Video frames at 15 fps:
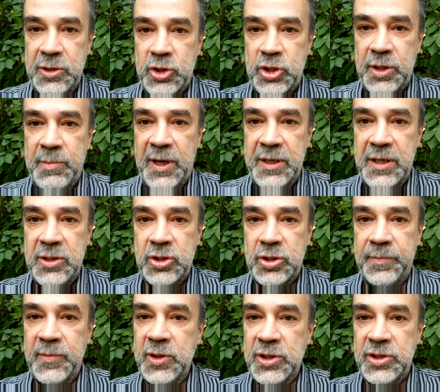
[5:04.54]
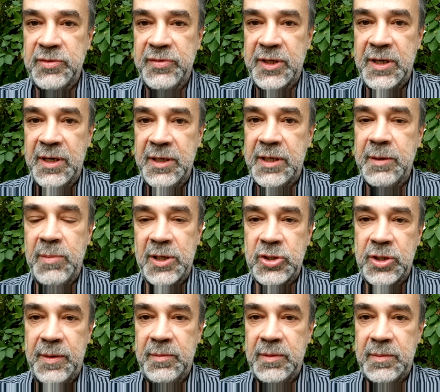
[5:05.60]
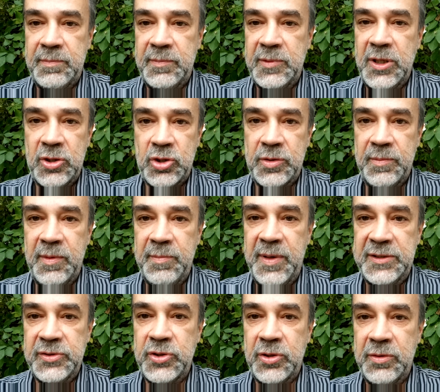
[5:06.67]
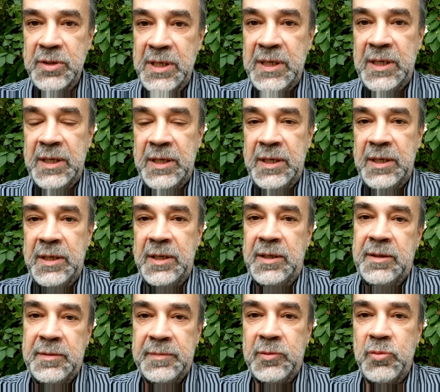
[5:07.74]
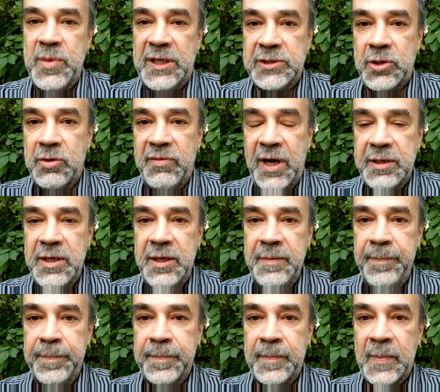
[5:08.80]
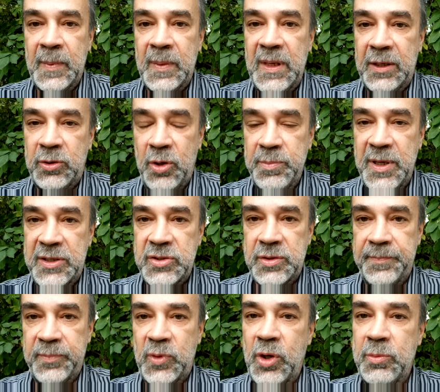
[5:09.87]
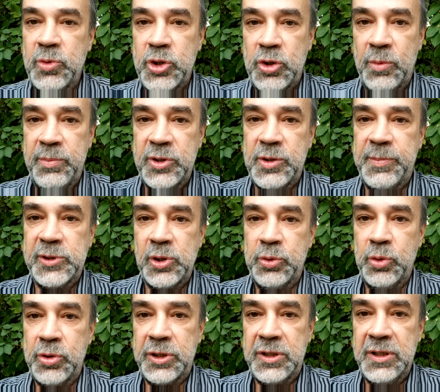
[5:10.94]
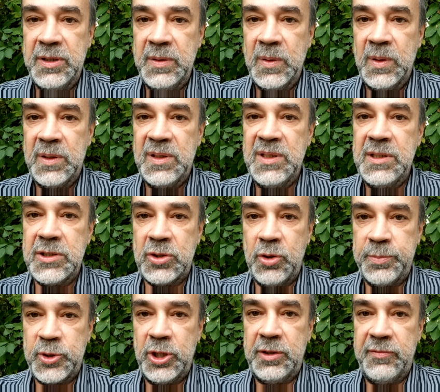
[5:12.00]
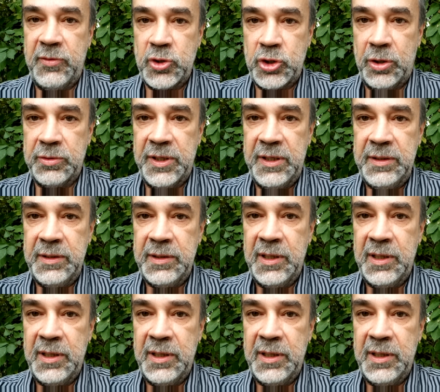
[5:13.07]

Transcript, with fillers: trzeba jeść niż zwykle, chyba że jeszcze bardzo umiarkowanie. Natomiast to muszą być produkty nisko przetworzone